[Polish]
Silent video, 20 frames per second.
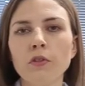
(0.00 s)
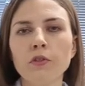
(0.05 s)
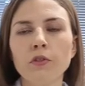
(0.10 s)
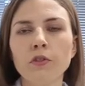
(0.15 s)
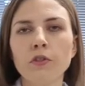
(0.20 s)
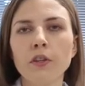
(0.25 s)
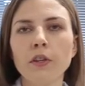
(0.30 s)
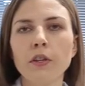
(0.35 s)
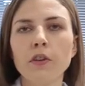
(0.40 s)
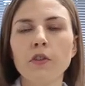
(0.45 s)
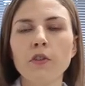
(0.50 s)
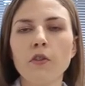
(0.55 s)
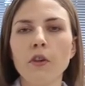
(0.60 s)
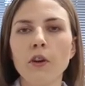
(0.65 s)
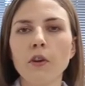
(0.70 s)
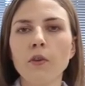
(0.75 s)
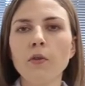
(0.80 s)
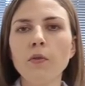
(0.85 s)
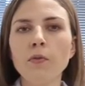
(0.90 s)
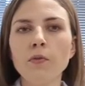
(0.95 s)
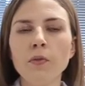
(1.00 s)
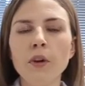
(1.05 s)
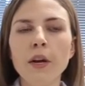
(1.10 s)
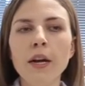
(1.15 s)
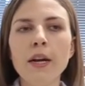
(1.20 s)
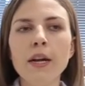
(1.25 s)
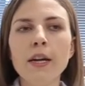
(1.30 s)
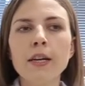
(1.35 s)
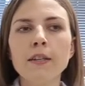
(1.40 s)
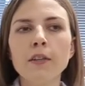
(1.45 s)
oczyszczania ścieków
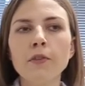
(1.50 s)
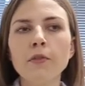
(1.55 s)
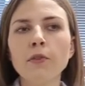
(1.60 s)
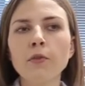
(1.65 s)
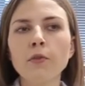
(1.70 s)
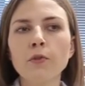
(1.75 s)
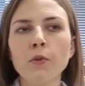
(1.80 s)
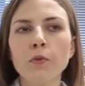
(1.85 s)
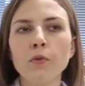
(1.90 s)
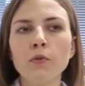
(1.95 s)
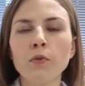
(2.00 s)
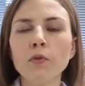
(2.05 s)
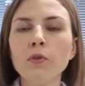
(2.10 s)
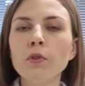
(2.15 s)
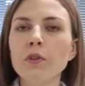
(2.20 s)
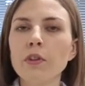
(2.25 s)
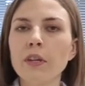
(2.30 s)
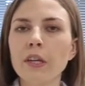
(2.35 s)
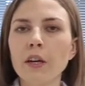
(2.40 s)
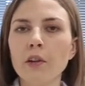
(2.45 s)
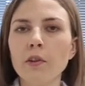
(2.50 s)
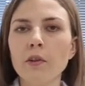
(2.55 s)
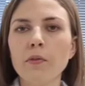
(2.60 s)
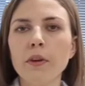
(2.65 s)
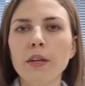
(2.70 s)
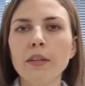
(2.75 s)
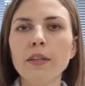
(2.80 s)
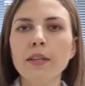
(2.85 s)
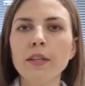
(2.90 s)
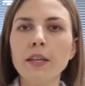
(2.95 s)
ze związków trudno
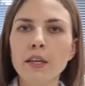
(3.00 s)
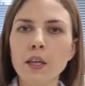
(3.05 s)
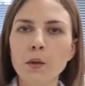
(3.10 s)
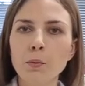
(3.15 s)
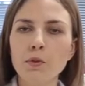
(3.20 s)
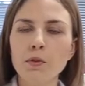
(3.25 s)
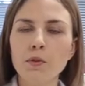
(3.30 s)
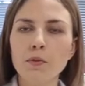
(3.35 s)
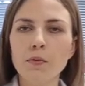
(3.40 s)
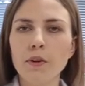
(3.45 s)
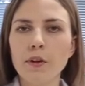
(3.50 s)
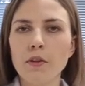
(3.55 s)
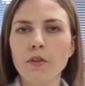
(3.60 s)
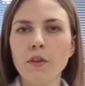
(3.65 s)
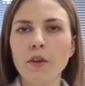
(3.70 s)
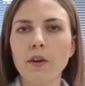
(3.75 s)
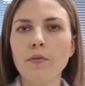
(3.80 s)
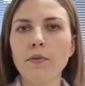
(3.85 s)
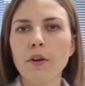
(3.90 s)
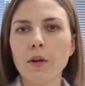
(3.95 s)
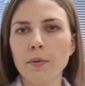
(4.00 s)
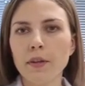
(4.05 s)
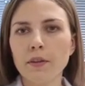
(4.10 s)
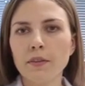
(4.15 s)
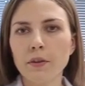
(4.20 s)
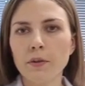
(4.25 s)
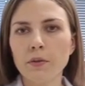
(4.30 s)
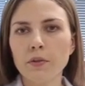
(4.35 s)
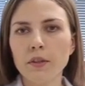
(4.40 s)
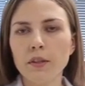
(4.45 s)
degradowanych, jakimi są właśnie
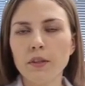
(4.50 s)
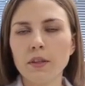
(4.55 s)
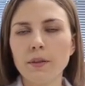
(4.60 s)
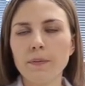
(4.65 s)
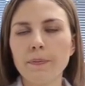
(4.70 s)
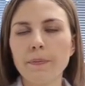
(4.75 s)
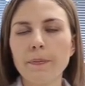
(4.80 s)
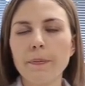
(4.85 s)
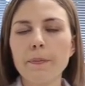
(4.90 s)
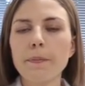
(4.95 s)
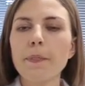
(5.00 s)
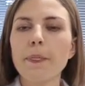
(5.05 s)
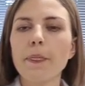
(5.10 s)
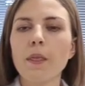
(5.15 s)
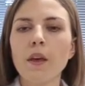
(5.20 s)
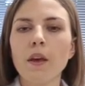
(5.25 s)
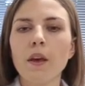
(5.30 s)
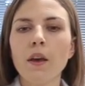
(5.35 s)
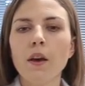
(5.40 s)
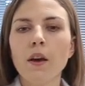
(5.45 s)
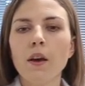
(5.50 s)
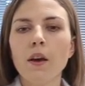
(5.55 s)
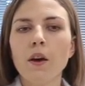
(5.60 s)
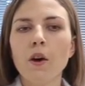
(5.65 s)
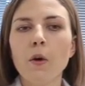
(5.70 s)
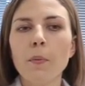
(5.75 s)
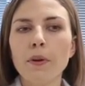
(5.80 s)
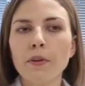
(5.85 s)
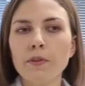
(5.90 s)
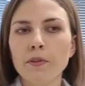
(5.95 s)
farmaceutyki.
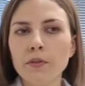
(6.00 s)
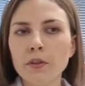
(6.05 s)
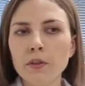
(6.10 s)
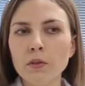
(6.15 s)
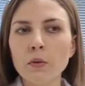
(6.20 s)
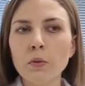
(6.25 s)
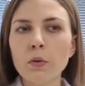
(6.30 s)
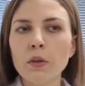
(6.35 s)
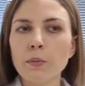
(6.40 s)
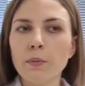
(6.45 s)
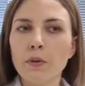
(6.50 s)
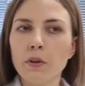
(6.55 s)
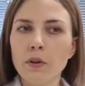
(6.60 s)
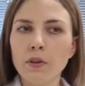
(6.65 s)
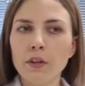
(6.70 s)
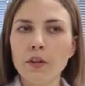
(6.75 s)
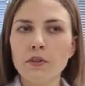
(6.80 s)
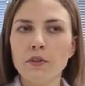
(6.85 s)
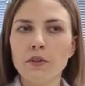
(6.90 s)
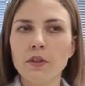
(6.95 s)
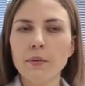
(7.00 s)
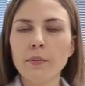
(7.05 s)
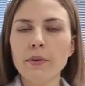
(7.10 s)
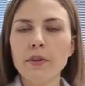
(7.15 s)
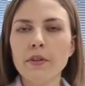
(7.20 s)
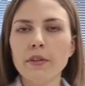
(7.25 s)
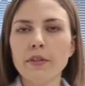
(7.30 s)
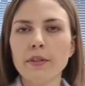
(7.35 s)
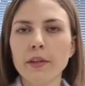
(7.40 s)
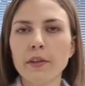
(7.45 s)
Opracowany układ biologiczny
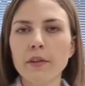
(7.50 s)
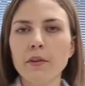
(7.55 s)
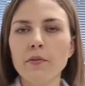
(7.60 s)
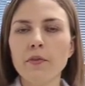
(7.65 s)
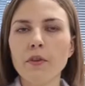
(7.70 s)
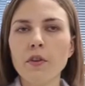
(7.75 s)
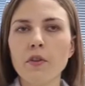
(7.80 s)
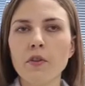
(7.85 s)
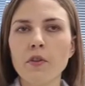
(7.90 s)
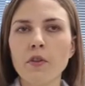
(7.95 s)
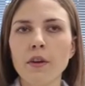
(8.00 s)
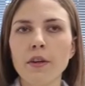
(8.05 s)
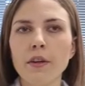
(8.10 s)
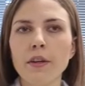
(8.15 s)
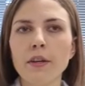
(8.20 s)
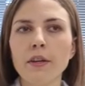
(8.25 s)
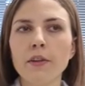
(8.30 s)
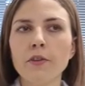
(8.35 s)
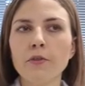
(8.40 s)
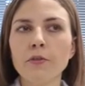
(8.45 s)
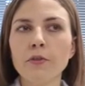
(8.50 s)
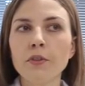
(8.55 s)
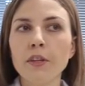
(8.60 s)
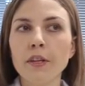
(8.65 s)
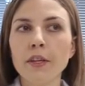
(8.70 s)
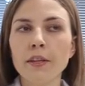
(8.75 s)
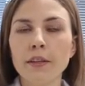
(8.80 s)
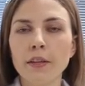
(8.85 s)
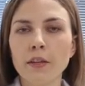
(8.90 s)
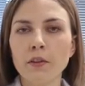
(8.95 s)
będzie stanowić e,
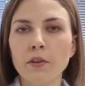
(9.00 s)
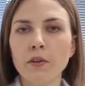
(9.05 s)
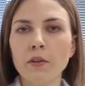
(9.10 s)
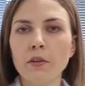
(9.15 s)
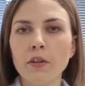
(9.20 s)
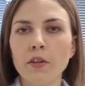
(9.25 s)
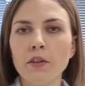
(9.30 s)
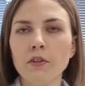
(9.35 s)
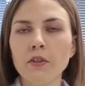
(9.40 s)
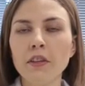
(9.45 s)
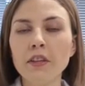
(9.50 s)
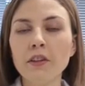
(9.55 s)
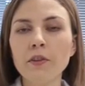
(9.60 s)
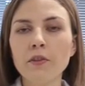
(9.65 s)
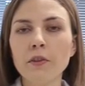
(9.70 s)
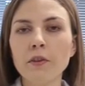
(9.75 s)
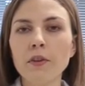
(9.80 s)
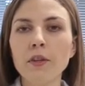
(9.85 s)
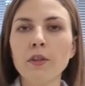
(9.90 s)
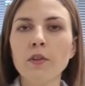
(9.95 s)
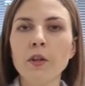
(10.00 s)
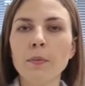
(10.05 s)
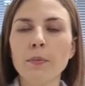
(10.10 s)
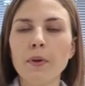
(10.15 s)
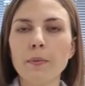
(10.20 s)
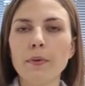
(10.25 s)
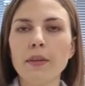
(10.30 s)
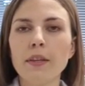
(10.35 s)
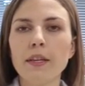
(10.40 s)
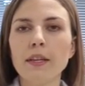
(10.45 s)
rozwiązania technologiczne gotowe do
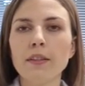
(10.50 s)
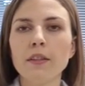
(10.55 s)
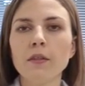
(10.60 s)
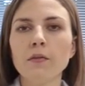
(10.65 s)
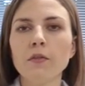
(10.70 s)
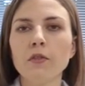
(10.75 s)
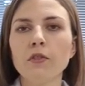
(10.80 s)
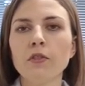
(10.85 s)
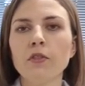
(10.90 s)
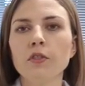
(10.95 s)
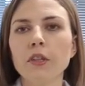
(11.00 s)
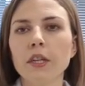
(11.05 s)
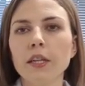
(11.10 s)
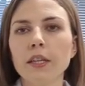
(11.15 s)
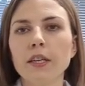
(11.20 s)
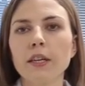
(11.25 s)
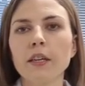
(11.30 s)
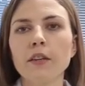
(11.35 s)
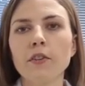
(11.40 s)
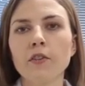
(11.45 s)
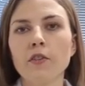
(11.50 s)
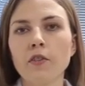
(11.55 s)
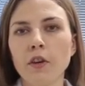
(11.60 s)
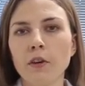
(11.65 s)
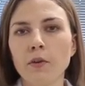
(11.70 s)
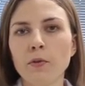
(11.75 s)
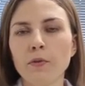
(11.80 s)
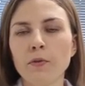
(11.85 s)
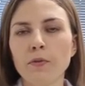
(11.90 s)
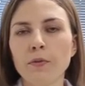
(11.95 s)
implementacji w oczyszczalniach
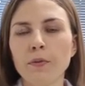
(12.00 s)
ścieków.